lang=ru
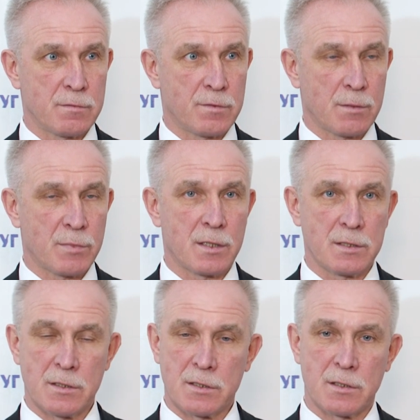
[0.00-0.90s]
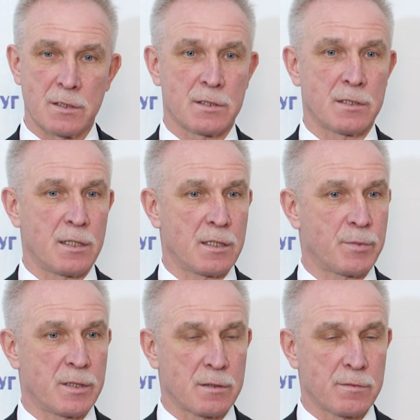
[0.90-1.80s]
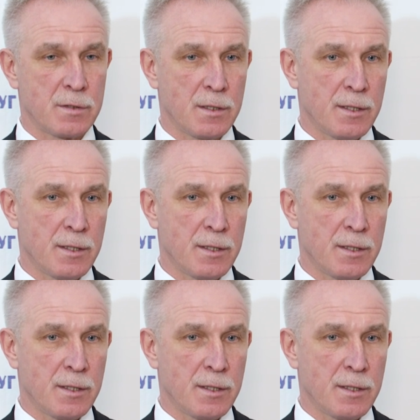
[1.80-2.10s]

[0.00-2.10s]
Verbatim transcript: в рамках 11 национальных проектов